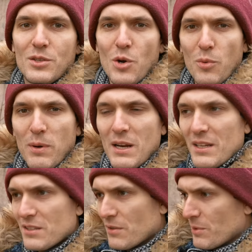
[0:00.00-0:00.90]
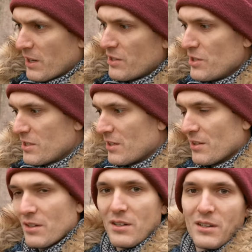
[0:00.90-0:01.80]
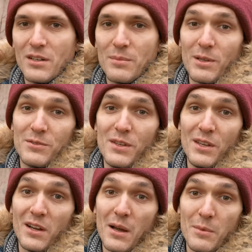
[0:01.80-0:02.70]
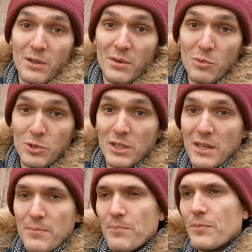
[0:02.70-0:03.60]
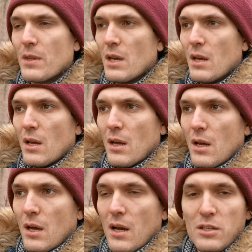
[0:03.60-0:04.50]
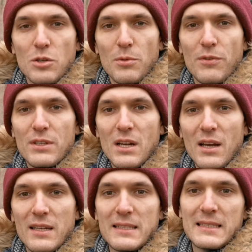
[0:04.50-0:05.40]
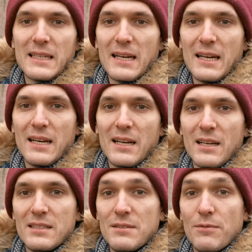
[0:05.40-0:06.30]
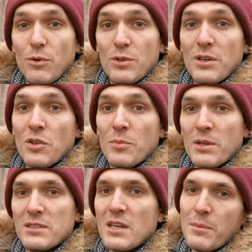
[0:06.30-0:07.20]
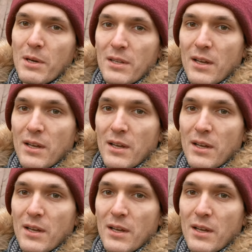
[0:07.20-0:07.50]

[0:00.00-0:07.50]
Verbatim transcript: 3 балетов и многочисленных э, произведений камерной музыки. Особо выделяется симфония номер 7,